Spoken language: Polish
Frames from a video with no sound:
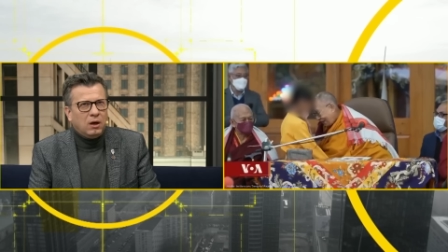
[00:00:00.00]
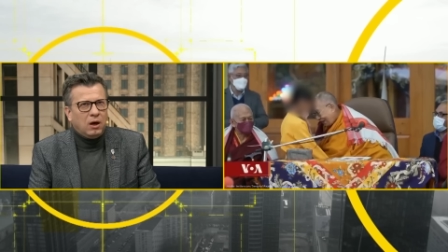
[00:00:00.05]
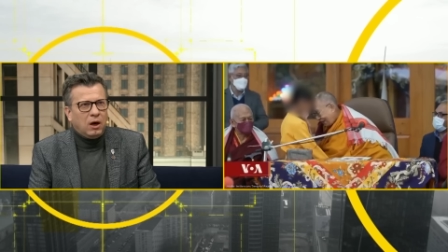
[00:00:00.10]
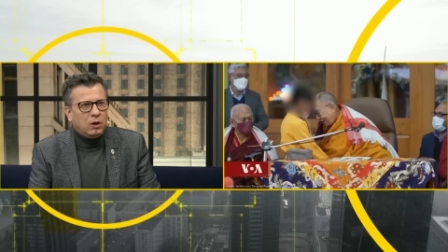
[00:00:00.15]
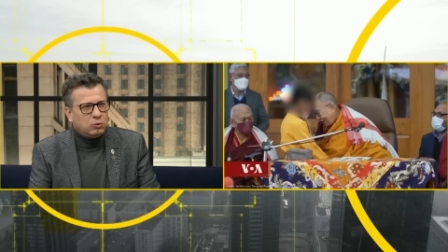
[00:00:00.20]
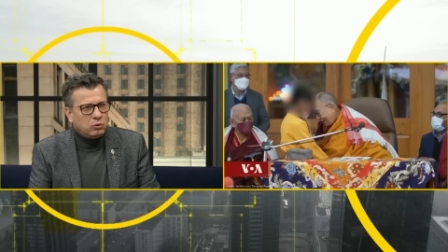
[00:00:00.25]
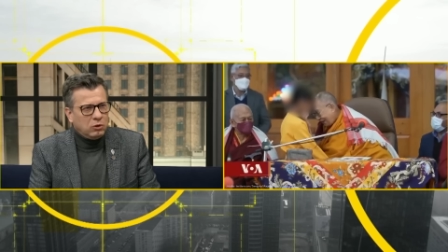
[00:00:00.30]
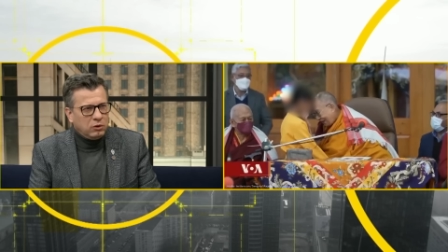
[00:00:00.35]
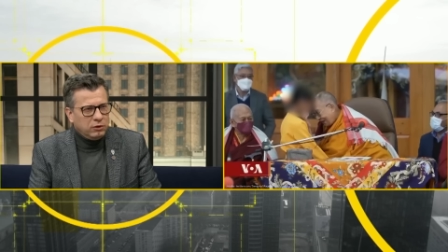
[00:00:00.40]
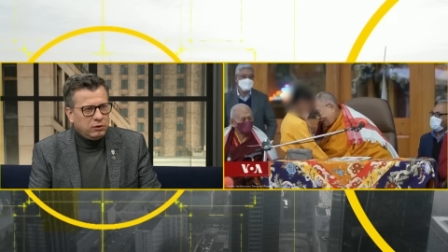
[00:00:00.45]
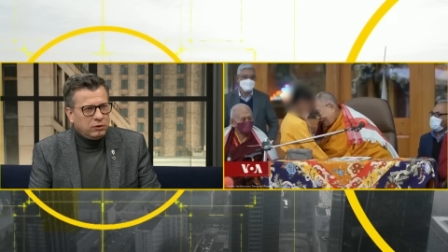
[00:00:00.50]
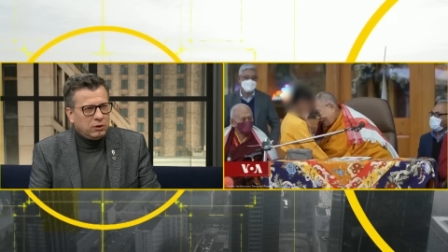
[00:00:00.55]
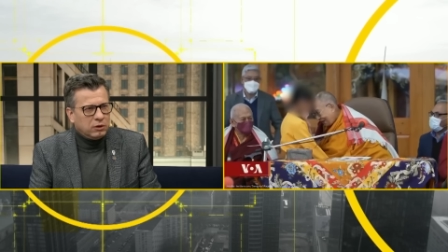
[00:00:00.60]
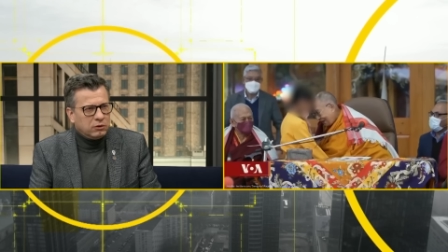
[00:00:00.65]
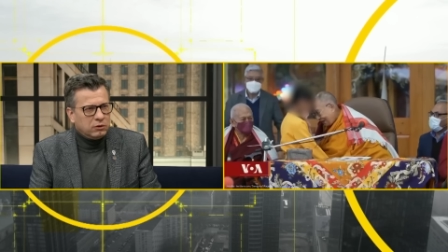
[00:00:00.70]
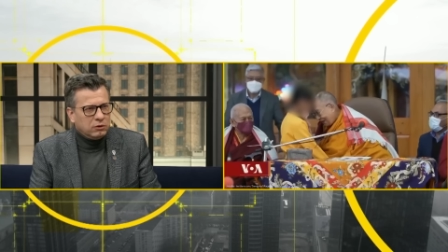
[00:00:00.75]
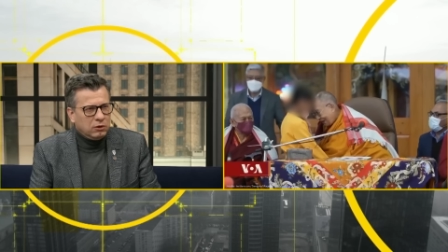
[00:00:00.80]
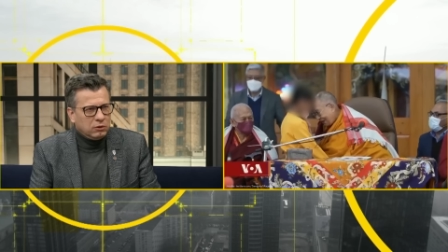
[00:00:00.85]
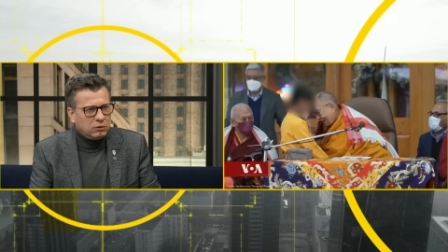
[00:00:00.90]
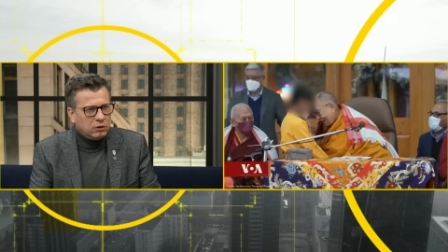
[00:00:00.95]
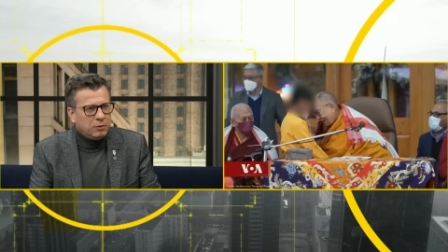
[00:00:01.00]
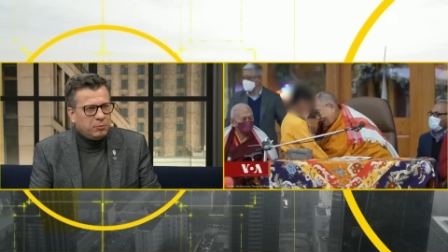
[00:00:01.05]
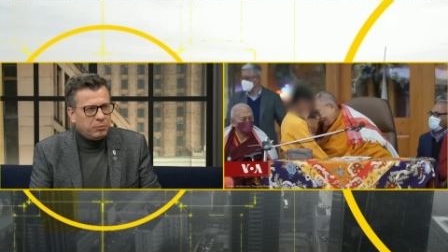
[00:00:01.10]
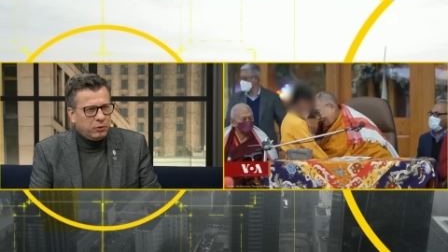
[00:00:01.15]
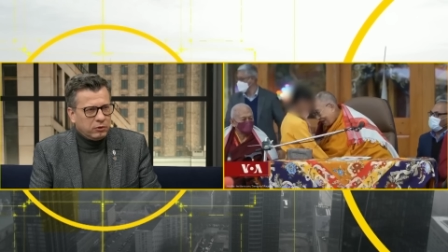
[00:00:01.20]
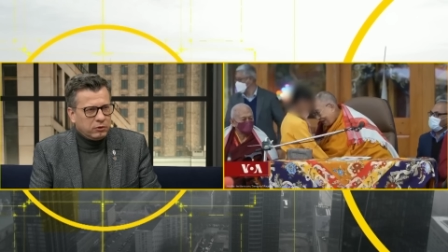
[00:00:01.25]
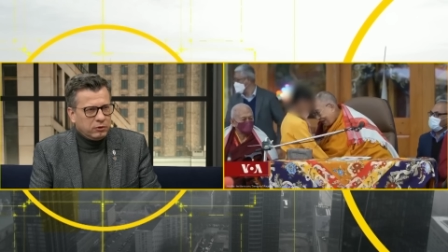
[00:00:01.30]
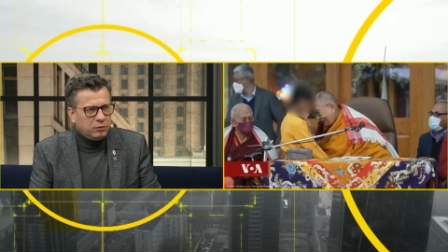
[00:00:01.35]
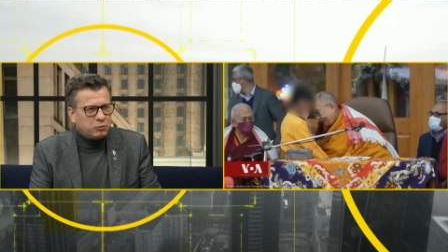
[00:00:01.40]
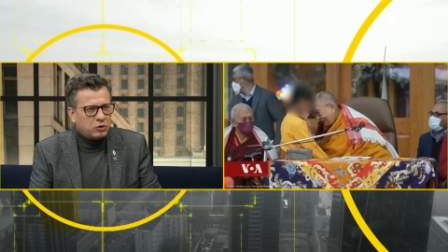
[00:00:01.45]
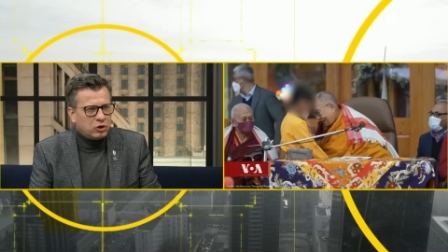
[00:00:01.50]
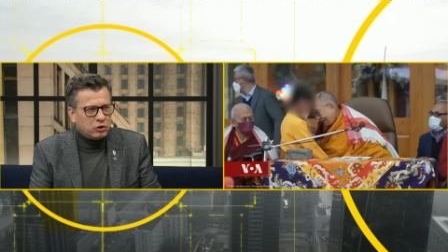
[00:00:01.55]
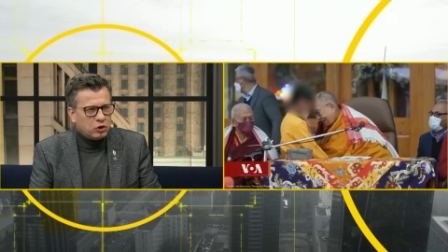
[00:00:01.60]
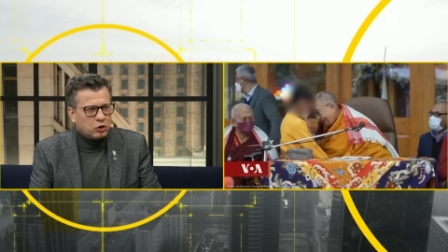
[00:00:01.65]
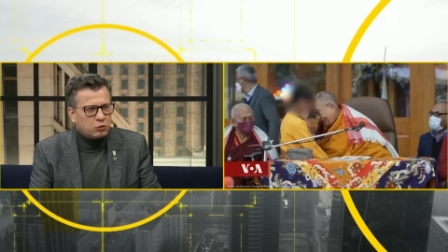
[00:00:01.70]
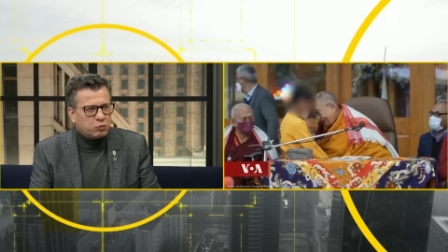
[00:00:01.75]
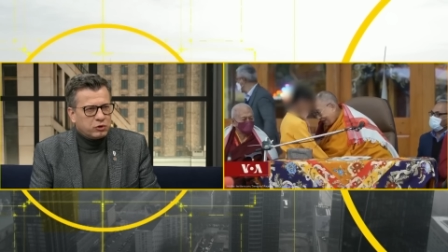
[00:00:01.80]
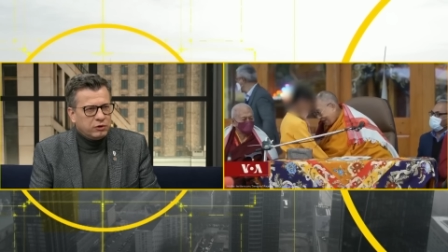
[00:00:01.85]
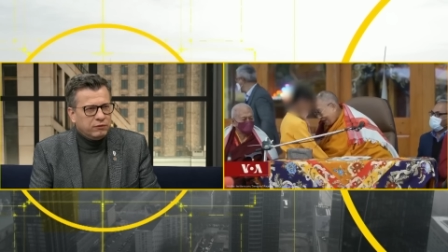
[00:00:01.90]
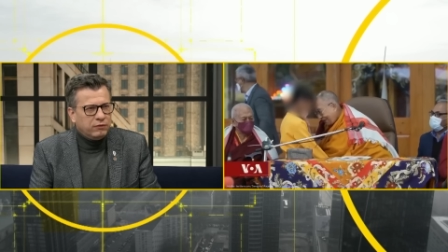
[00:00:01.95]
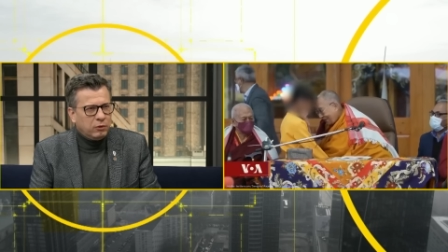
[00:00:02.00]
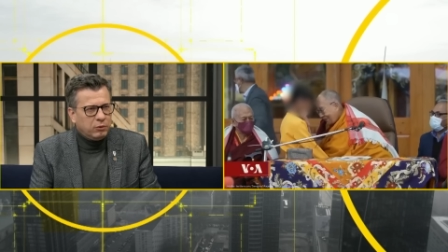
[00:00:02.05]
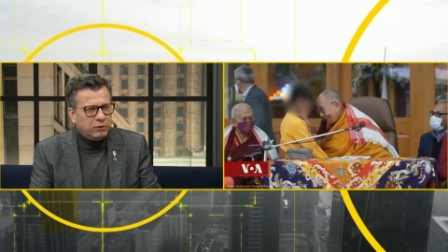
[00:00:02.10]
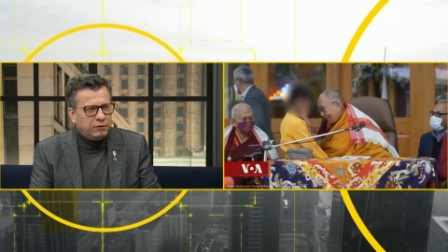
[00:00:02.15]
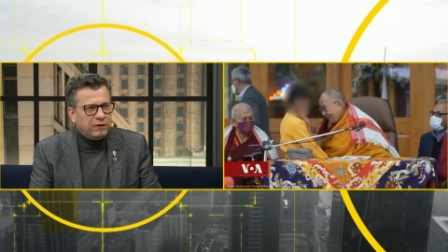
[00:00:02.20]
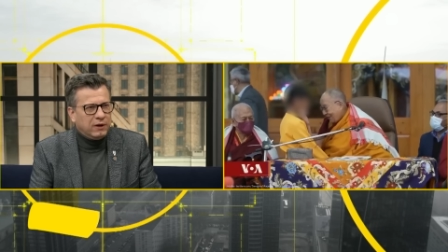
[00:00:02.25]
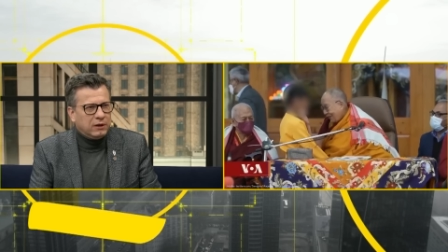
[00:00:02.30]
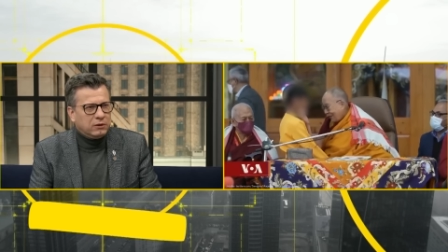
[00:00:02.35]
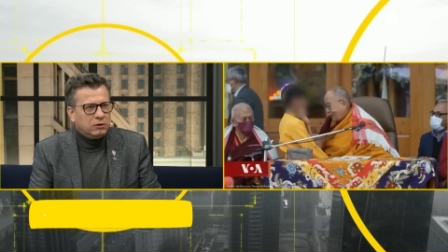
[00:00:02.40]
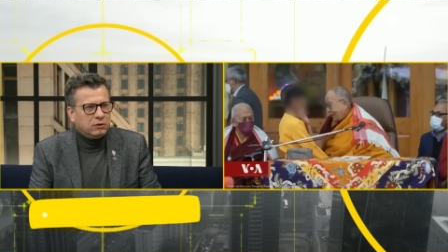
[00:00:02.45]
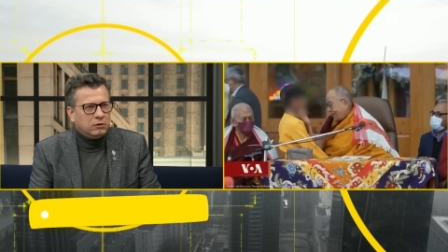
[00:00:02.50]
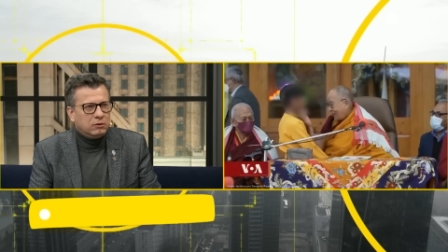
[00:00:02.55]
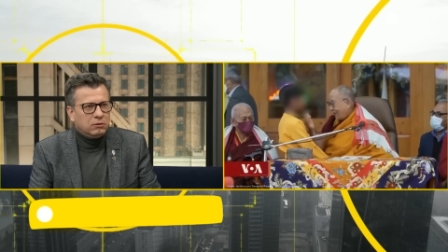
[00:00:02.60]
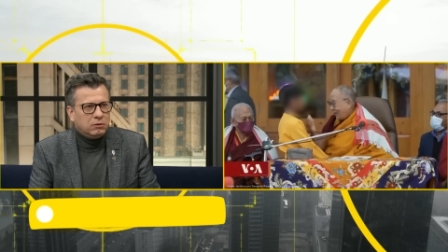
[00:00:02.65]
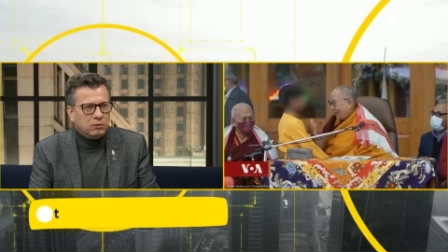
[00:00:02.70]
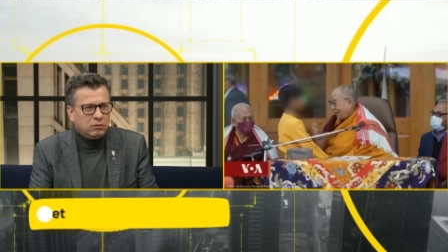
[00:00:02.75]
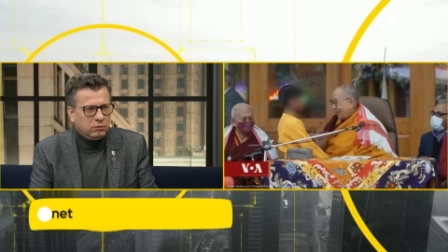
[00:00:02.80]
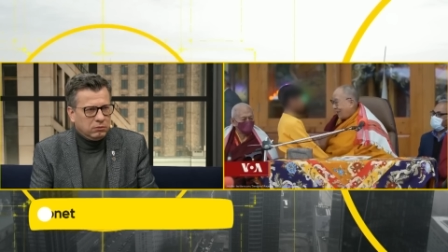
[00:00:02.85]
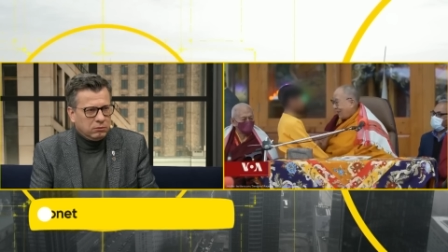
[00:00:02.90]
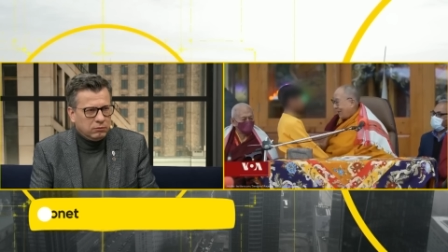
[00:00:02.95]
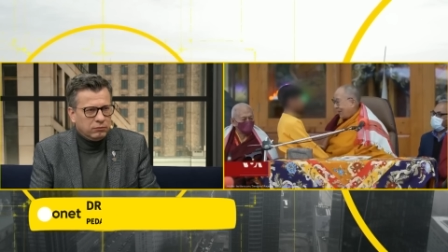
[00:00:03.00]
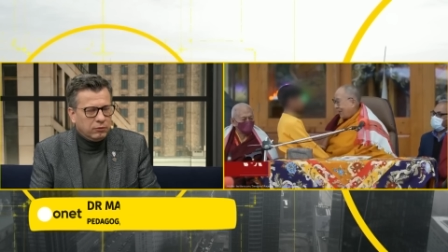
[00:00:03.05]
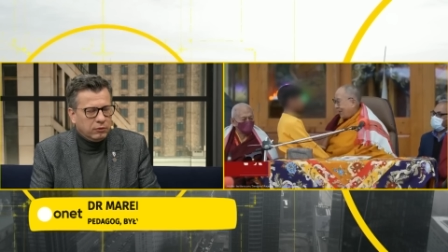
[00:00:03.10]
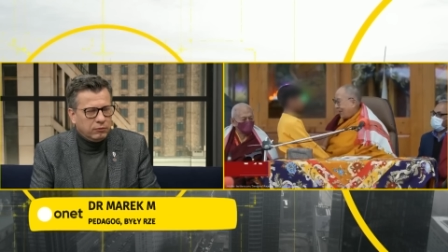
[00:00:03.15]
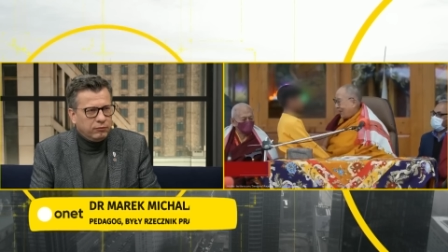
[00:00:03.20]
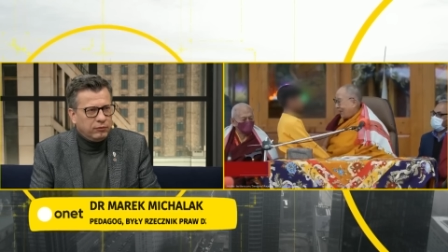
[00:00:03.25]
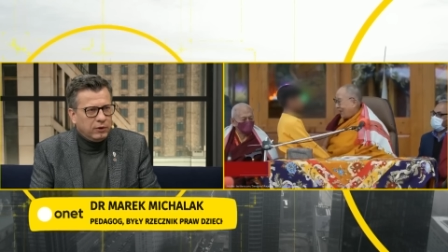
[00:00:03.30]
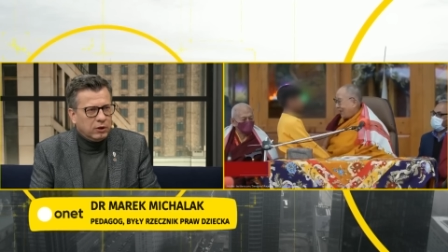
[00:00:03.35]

autorytet do tej pory przecież przywoływany w,